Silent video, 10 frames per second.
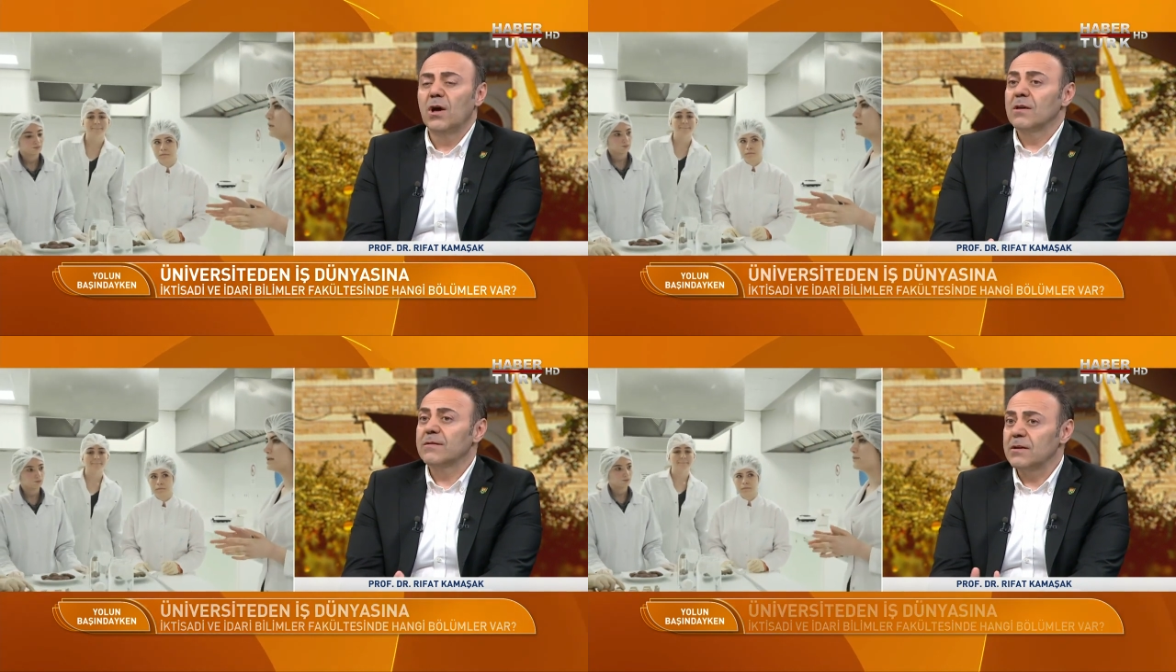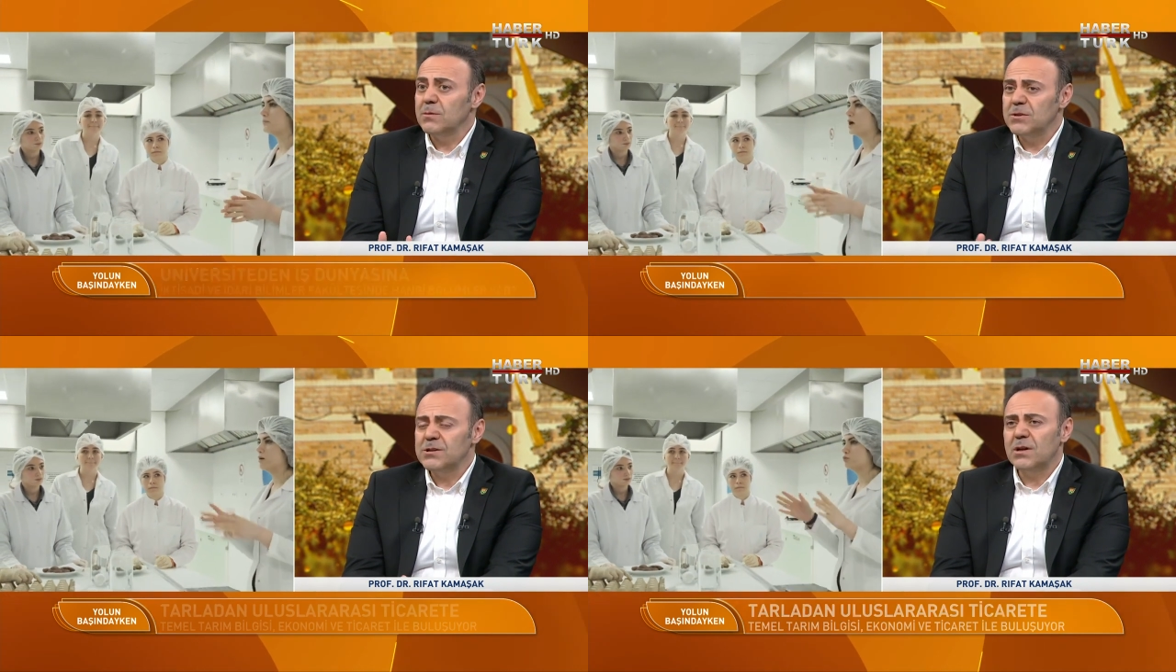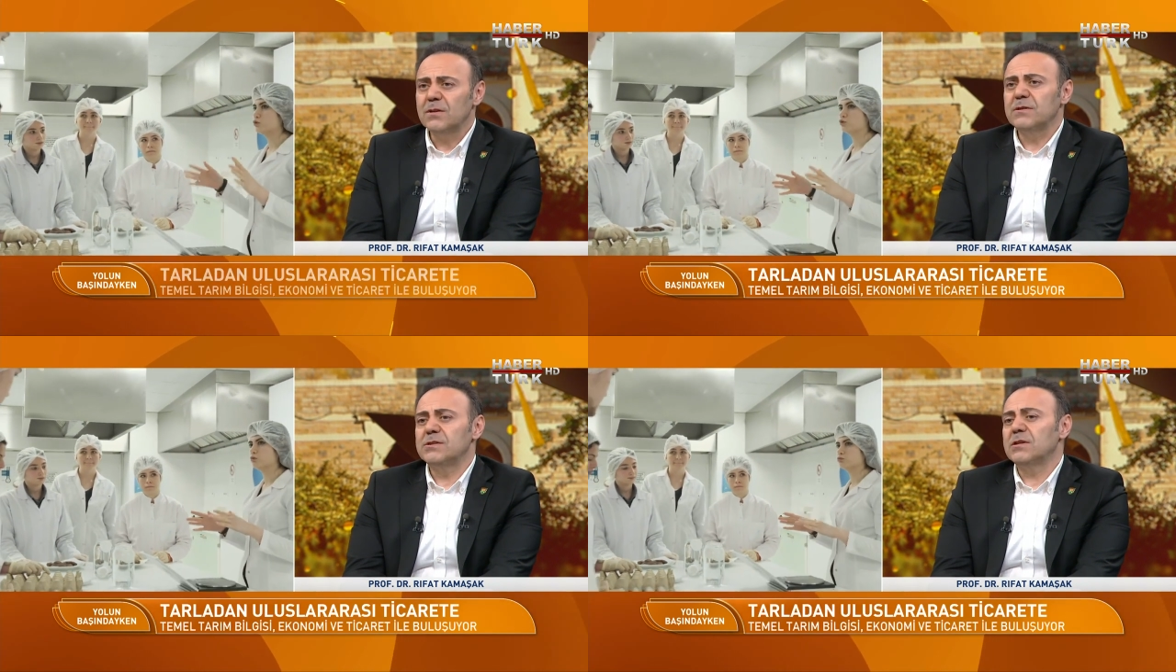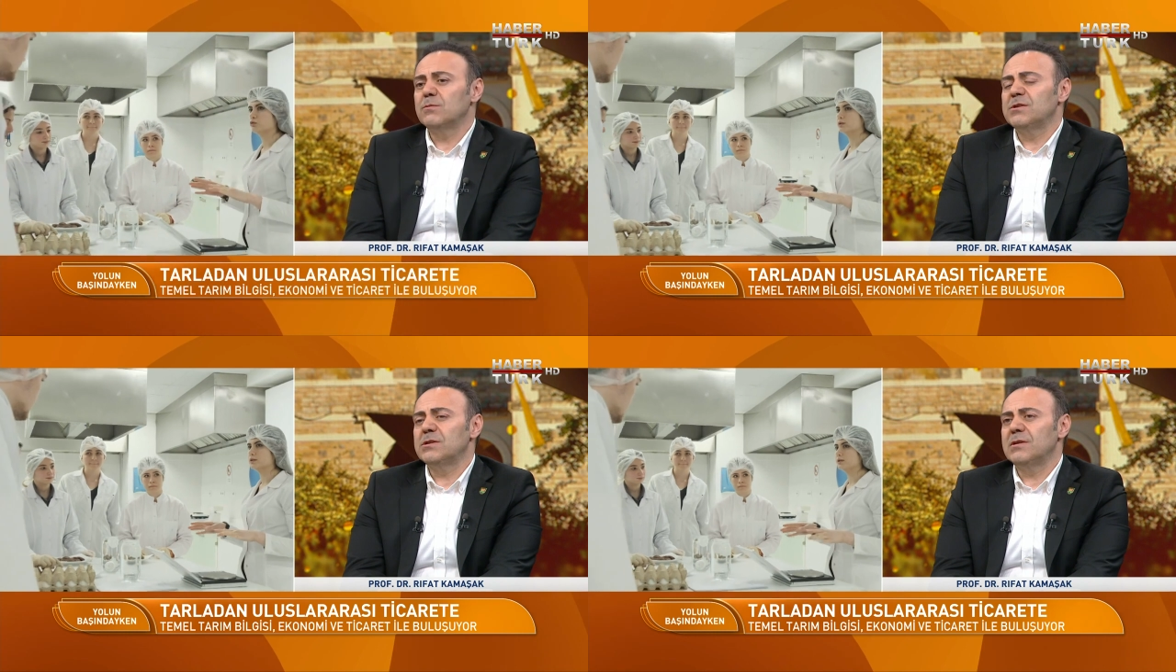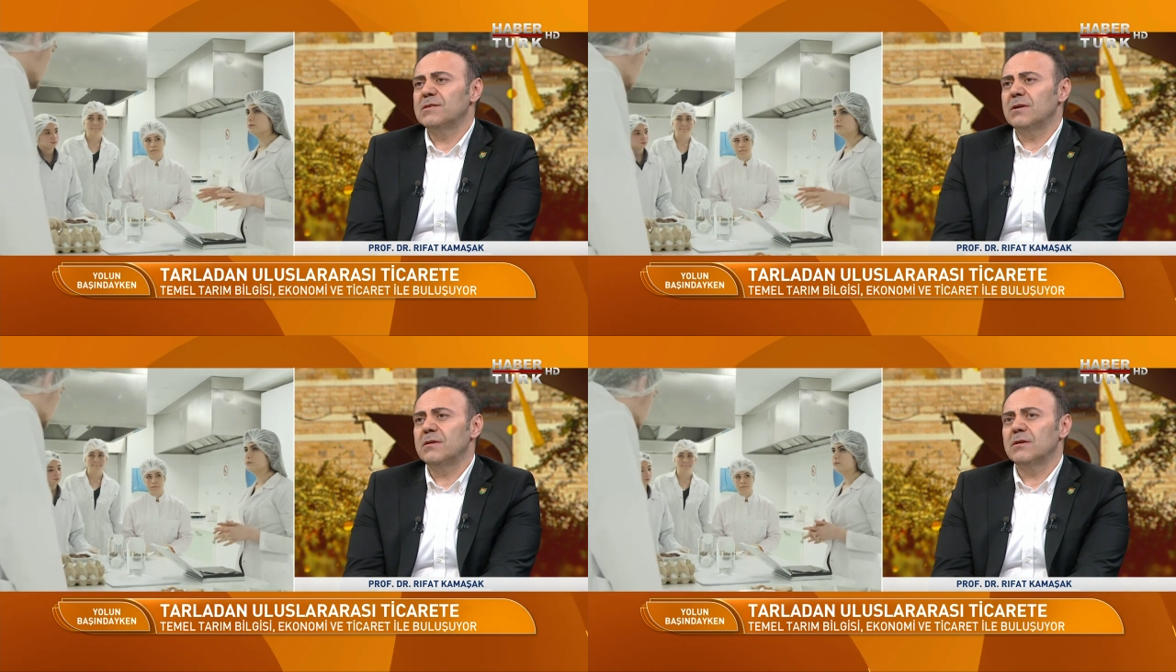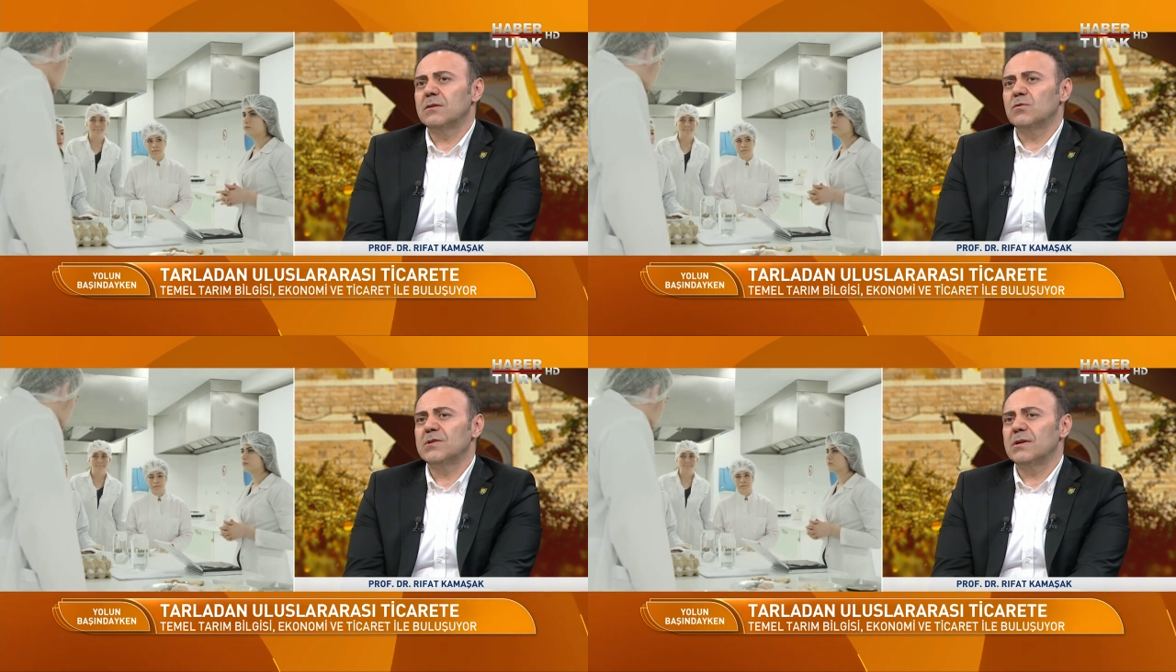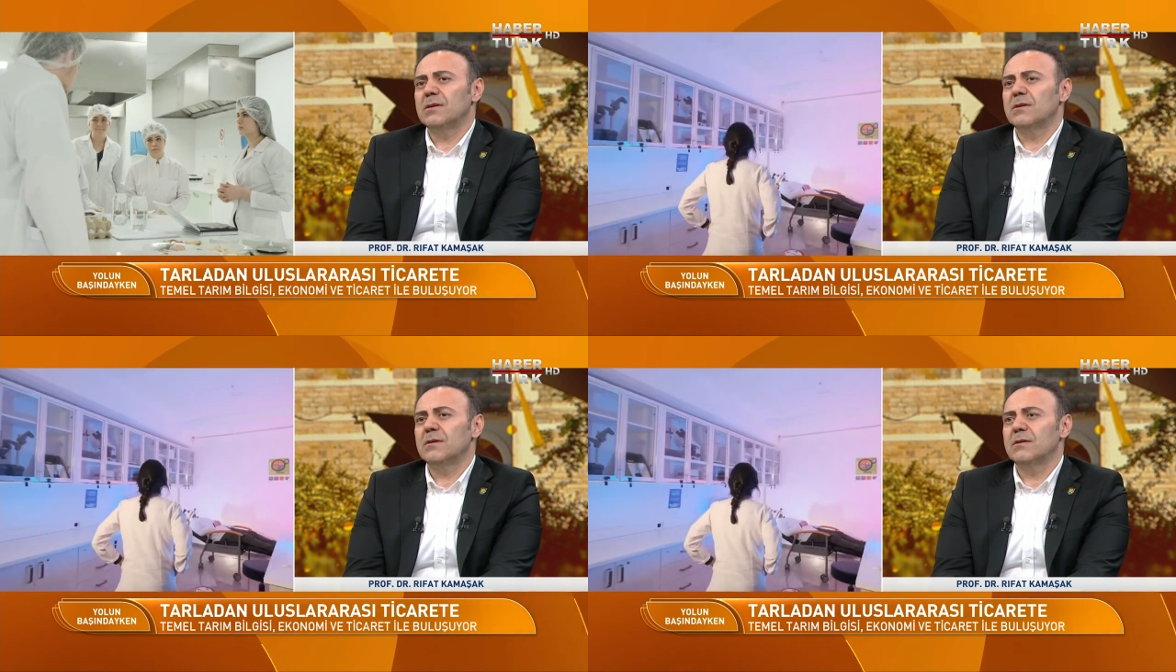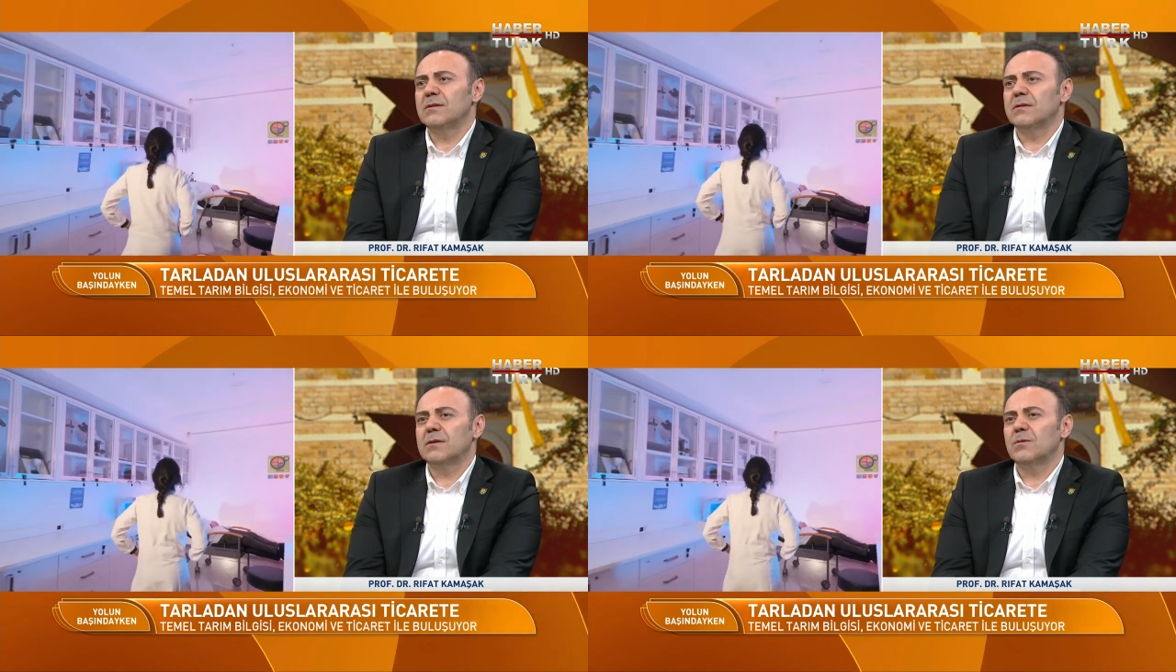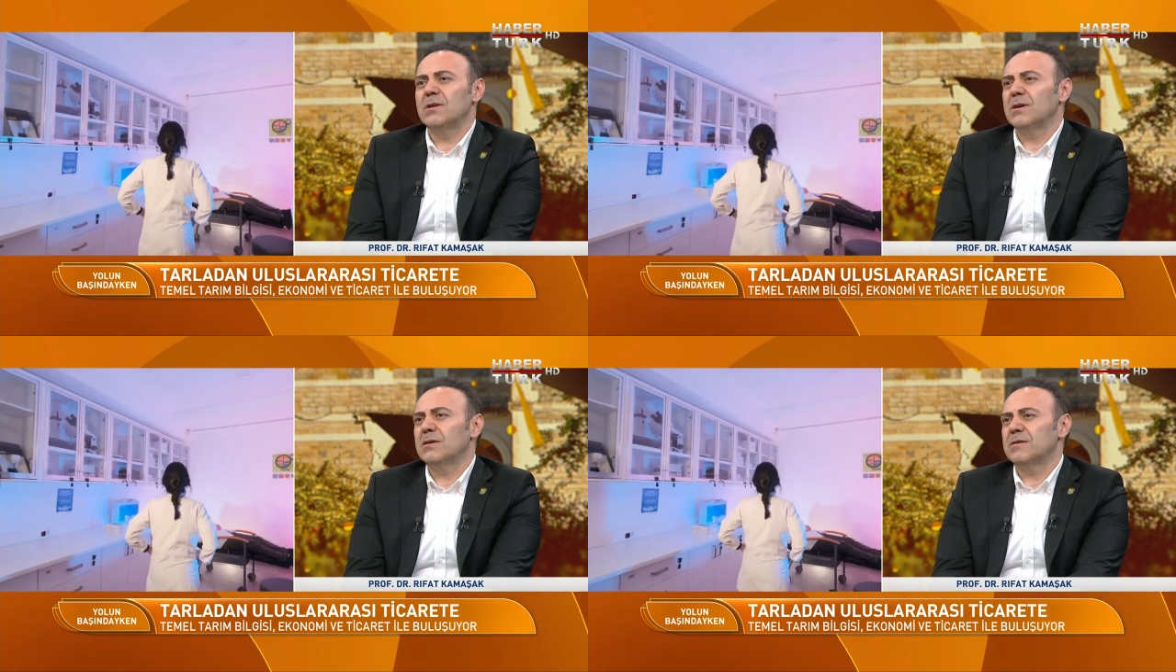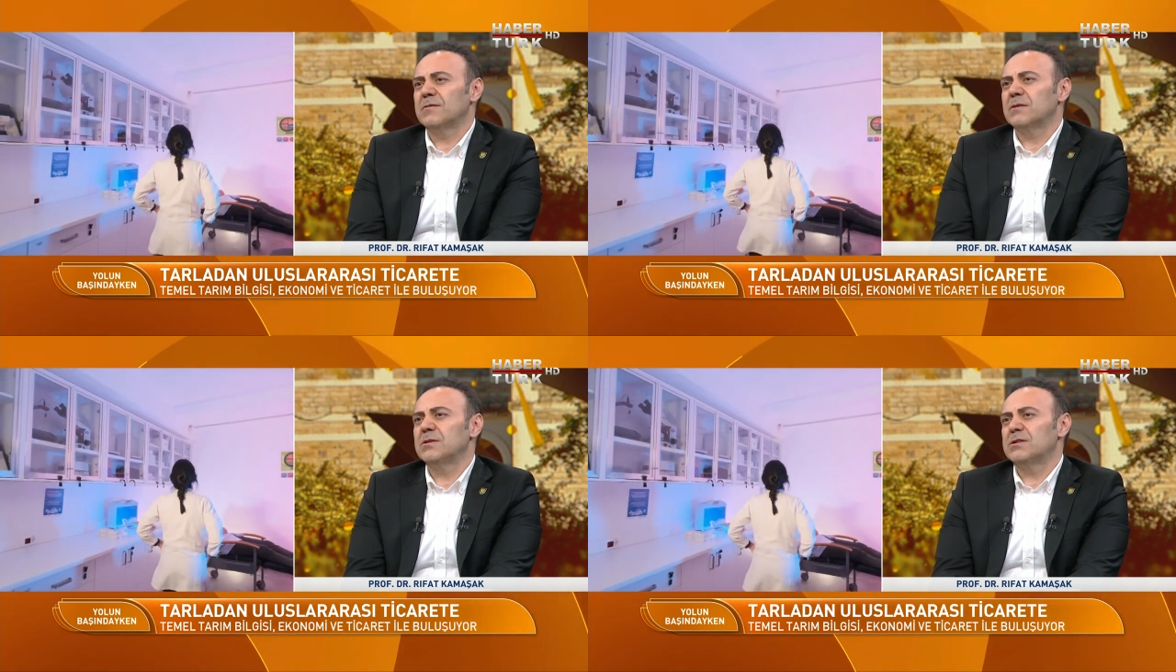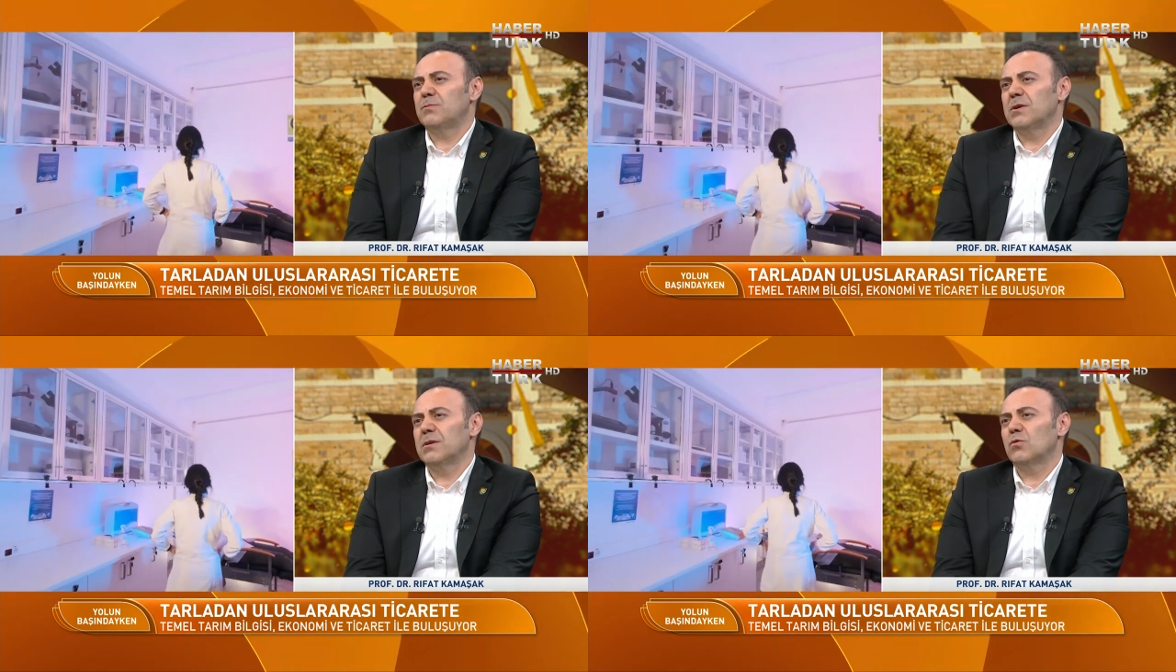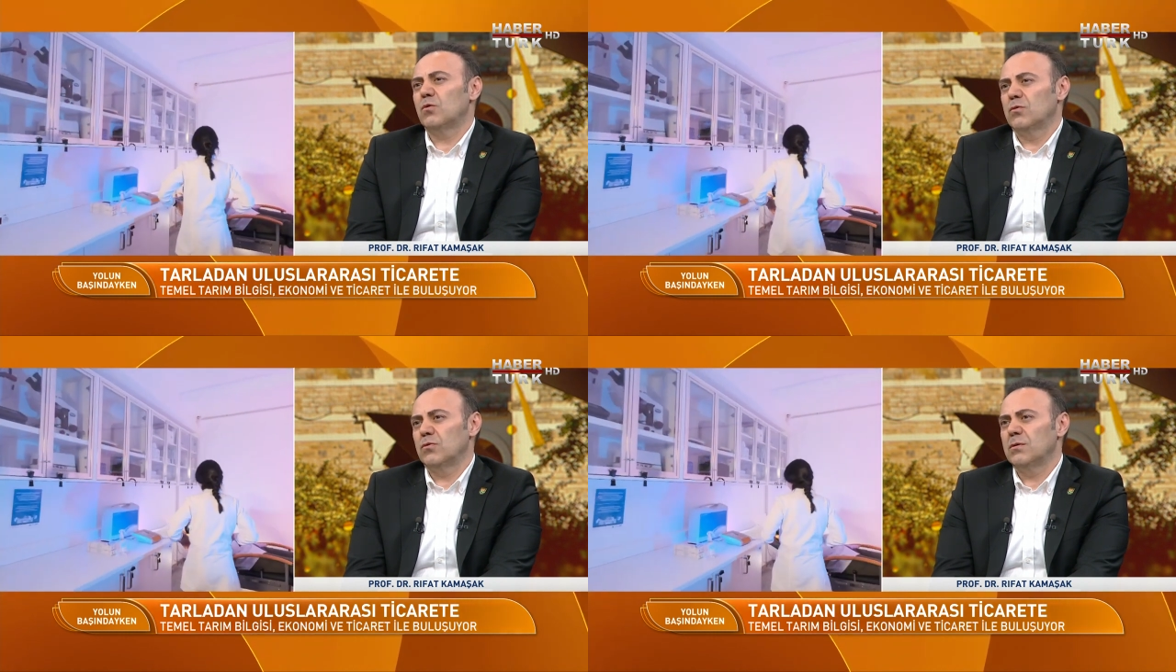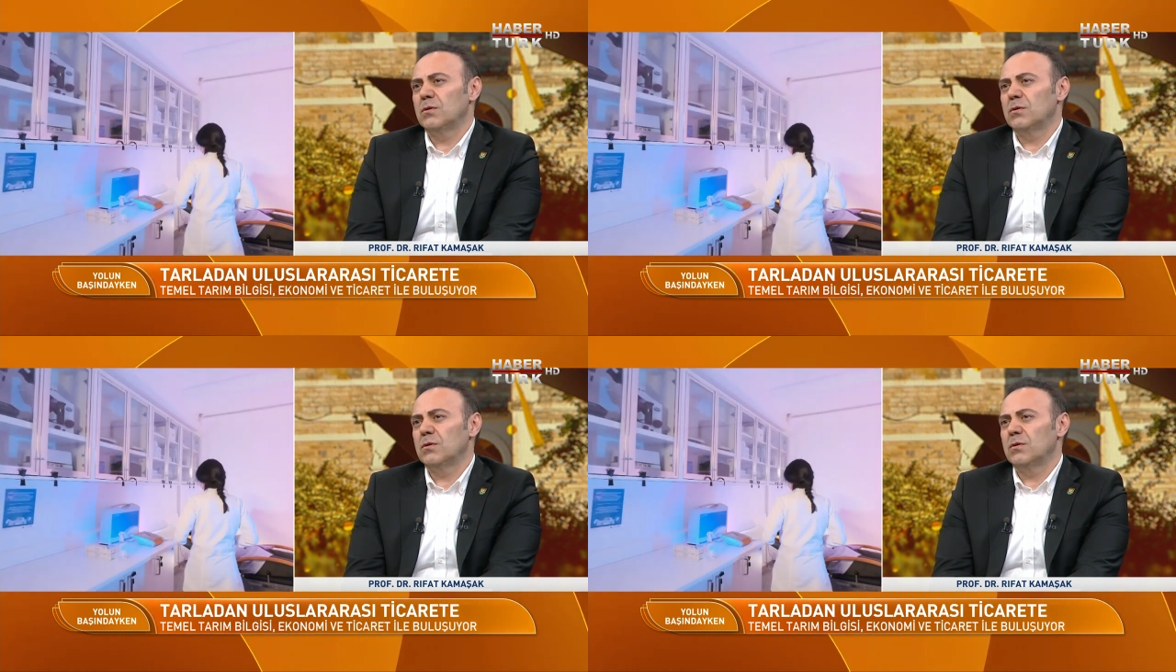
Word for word: Tarım ticareti ve işletmeciliği zaten özellikle hani tarımın ne kadar stratejik bir alan olduğu